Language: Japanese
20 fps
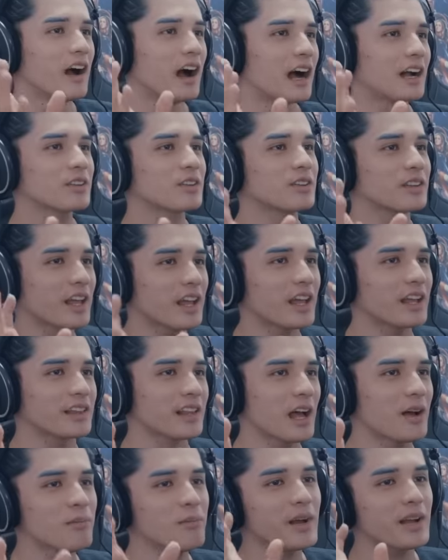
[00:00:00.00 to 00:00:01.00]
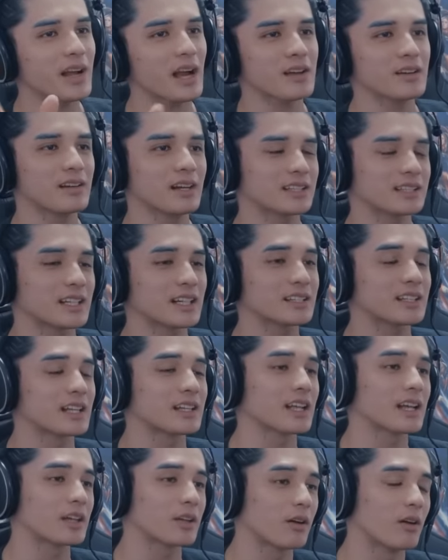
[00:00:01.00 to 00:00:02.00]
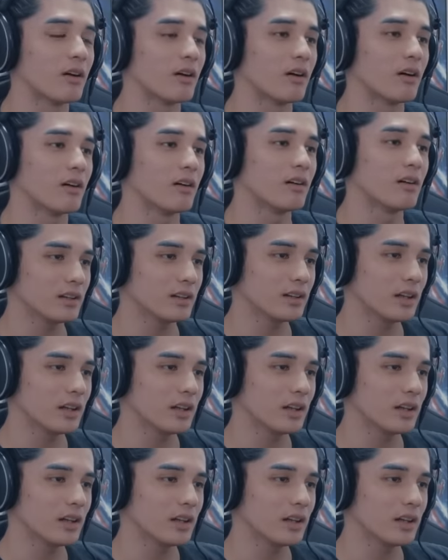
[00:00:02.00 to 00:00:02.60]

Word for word: あとね何枚か来るはずだったんだけど